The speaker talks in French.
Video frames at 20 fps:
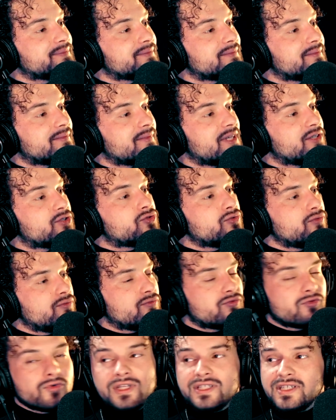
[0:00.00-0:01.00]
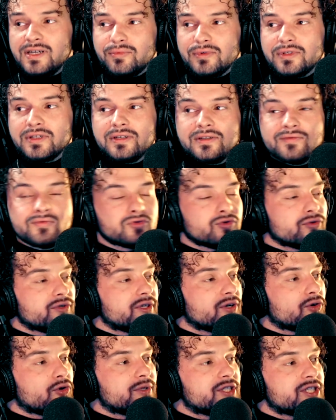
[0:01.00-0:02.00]
Ah. Et du coup, vous connaissez bah, un peu les. Vous
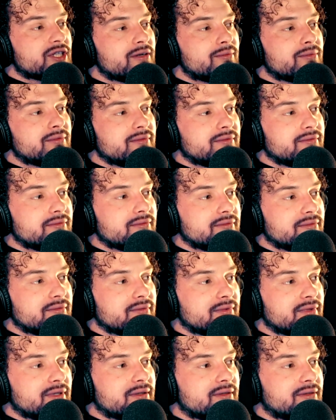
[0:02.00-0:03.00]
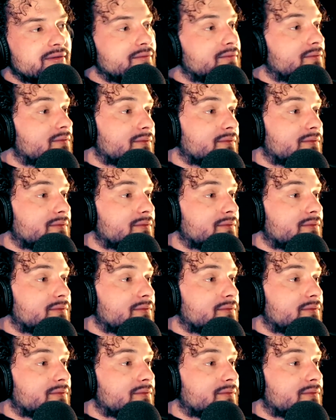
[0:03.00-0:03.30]
tournez en comédie club Ouais. Ouais.